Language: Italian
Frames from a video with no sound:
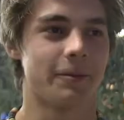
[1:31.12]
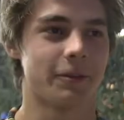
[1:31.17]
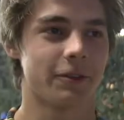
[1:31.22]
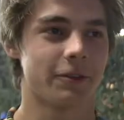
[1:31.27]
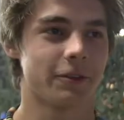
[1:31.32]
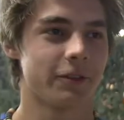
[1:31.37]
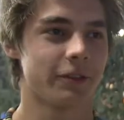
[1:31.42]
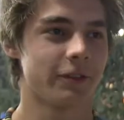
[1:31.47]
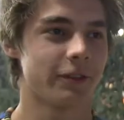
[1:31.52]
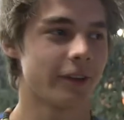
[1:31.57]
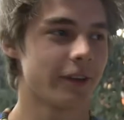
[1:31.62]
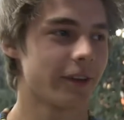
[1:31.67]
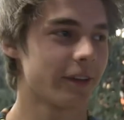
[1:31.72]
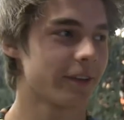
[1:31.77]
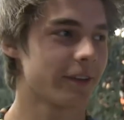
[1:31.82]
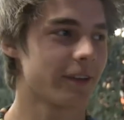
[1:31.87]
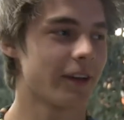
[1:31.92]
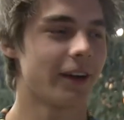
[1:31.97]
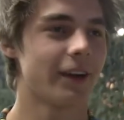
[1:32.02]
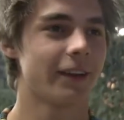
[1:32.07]
Molto
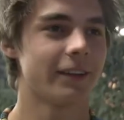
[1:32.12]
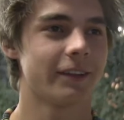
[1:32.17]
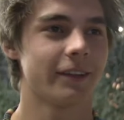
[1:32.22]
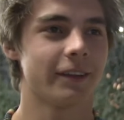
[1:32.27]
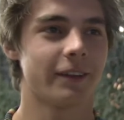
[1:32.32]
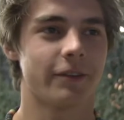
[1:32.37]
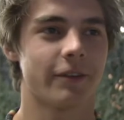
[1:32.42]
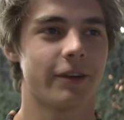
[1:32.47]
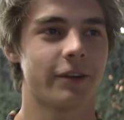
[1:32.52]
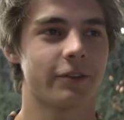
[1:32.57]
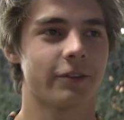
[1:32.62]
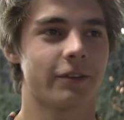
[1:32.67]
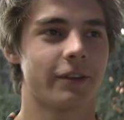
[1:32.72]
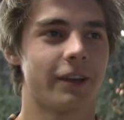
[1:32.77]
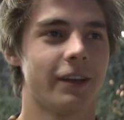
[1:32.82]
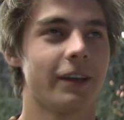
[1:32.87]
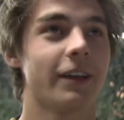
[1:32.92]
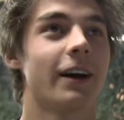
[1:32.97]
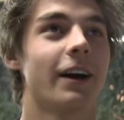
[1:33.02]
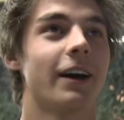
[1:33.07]
interessante, diverso
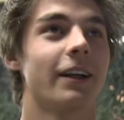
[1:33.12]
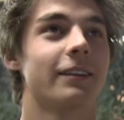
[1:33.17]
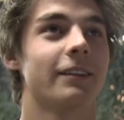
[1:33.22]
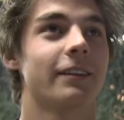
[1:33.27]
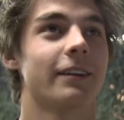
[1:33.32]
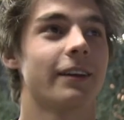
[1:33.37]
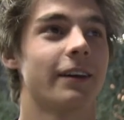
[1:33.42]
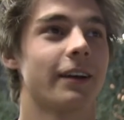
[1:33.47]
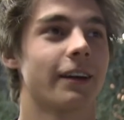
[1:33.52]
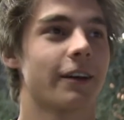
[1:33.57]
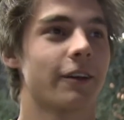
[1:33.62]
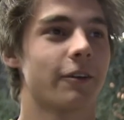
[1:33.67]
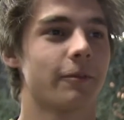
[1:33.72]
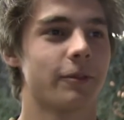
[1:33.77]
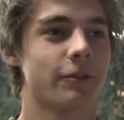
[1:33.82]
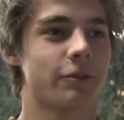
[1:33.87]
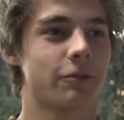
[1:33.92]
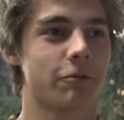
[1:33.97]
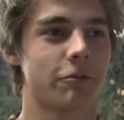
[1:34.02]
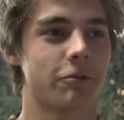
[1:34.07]
dagli altri, anche
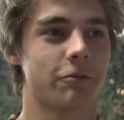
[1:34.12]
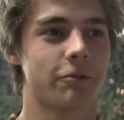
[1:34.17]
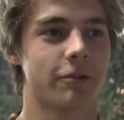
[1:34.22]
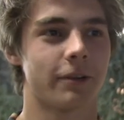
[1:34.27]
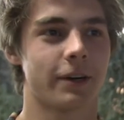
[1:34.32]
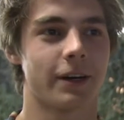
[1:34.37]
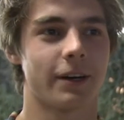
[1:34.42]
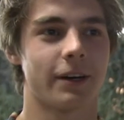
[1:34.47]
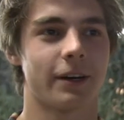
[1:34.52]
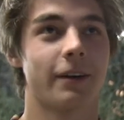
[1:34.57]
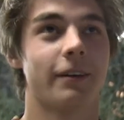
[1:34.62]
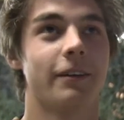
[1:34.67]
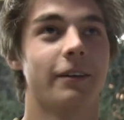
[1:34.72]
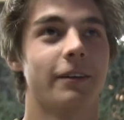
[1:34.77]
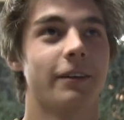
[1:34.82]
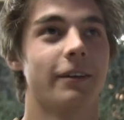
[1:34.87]
come struttura